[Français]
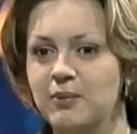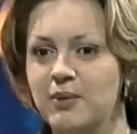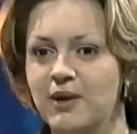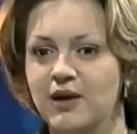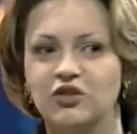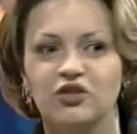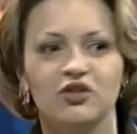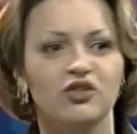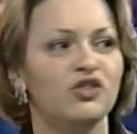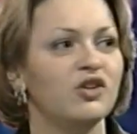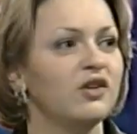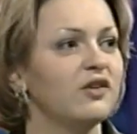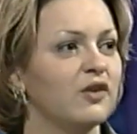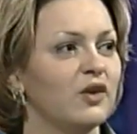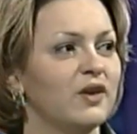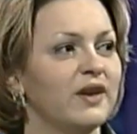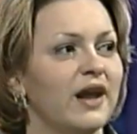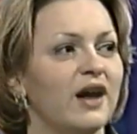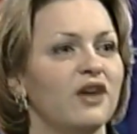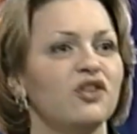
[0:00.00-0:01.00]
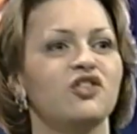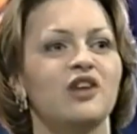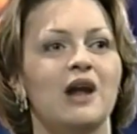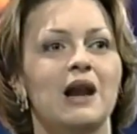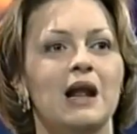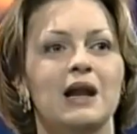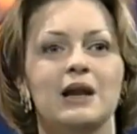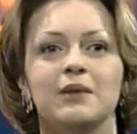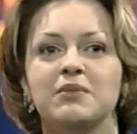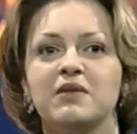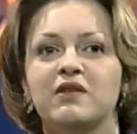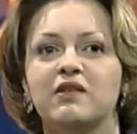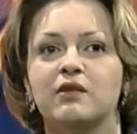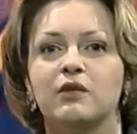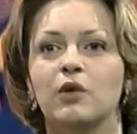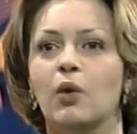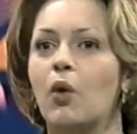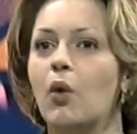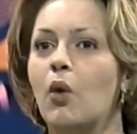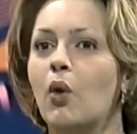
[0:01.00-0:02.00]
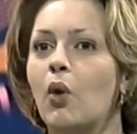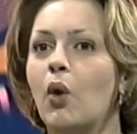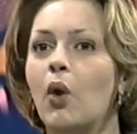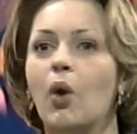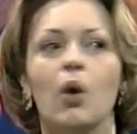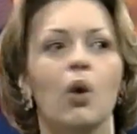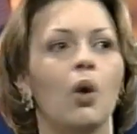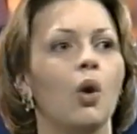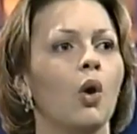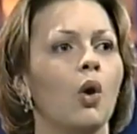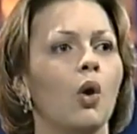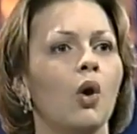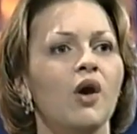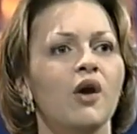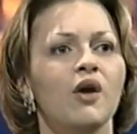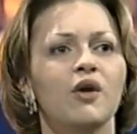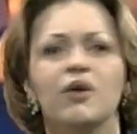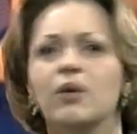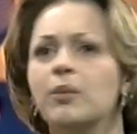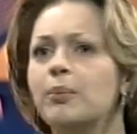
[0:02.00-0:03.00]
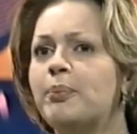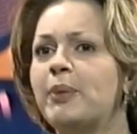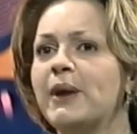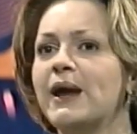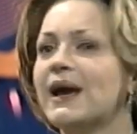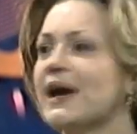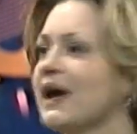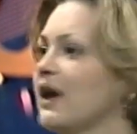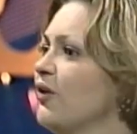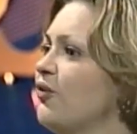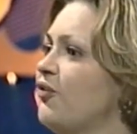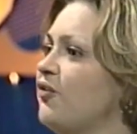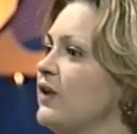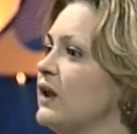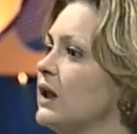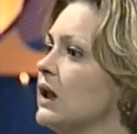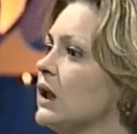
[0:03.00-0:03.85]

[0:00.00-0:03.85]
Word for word: Bah Jinsona chal à l'émission euh, père et fille.